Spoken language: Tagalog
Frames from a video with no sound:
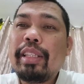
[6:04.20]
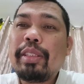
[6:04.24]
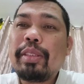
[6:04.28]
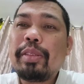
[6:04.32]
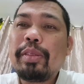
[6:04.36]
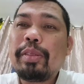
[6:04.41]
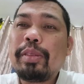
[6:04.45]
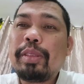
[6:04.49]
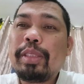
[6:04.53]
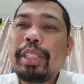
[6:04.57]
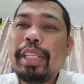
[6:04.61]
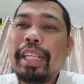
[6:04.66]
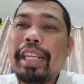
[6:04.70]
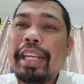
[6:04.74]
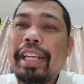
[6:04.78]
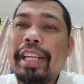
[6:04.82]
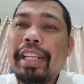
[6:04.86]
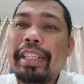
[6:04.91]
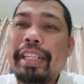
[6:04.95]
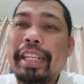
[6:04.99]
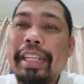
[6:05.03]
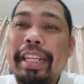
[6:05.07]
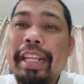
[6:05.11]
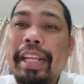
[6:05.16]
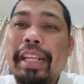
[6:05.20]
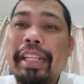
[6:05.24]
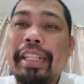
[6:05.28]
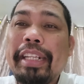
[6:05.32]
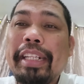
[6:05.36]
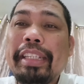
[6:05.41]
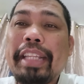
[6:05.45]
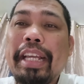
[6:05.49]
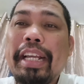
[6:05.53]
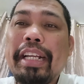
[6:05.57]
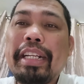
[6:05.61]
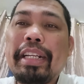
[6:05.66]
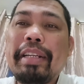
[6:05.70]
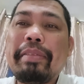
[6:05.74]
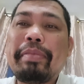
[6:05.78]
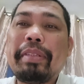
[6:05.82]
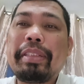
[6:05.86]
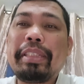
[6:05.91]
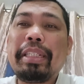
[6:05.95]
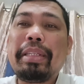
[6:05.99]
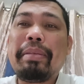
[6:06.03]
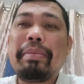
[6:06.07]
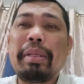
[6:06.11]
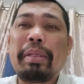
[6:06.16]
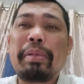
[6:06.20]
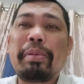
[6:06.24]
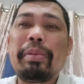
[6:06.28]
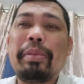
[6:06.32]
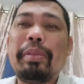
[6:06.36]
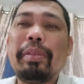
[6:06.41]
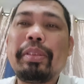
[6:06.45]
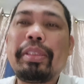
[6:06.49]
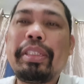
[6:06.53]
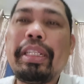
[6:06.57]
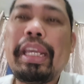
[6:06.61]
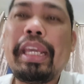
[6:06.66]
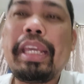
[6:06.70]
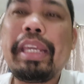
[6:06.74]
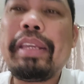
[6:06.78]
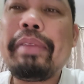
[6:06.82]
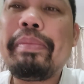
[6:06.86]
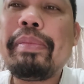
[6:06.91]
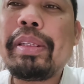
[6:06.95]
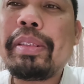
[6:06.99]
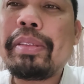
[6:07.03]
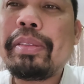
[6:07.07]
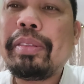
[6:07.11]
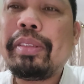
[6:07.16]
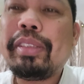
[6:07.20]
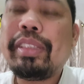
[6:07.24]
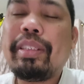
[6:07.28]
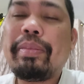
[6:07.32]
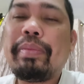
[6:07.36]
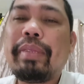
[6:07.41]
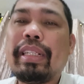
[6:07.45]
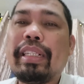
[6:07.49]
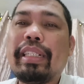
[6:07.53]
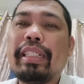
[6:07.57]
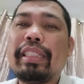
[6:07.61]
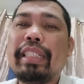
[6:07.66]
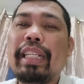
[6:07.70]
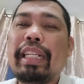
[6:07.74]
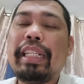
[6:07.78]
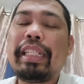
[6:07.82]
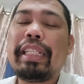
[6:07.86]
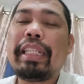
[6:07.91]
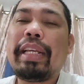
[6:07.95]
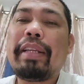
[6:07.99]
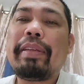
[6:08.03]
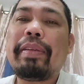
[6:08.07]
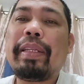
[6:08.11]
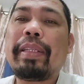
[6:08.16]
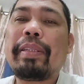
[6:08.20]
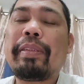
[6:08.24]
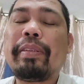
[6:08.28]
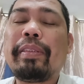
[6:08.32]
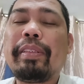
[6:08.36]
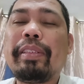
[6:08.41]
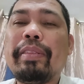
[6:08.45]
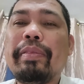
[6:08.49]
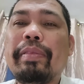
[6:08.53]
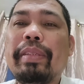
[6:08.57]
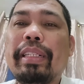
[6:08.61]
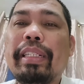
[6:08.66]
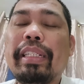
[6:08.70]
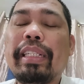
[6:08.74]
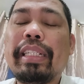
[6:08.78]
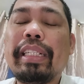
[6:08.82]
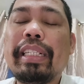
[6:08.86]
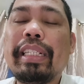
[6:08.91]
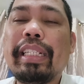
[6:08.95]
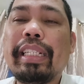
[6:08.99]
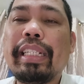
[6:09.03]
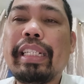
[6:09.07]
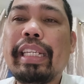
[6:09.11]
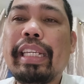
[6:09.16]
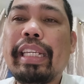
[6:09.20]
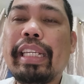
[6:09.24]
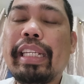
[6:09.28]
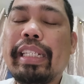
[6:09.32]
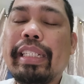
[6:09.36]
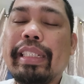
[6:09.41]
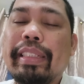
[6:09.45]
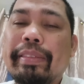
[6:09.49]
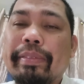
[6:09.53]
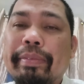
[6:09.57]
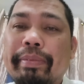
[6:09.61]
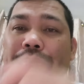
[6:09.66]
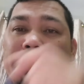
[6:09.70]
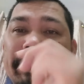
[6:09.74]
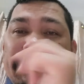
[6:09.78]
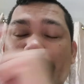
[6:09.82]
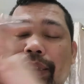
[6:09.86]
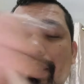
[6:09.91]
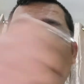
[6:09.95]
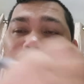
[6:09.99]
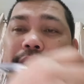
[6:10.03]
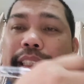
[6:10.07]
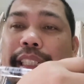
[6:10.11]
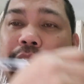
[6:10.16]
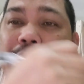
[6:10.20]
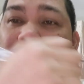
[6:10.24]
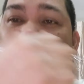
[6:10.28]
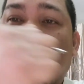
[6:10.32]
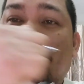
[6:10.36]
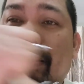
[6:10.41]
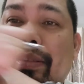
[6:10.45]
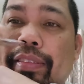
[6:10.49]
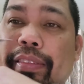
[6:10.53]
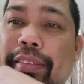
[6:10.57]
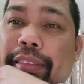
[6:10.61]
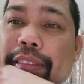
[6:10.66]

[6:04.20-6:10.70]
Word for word: so siya nada, natanggap kasi marunong siya eh marunong siya magsalita marunong siya mag ano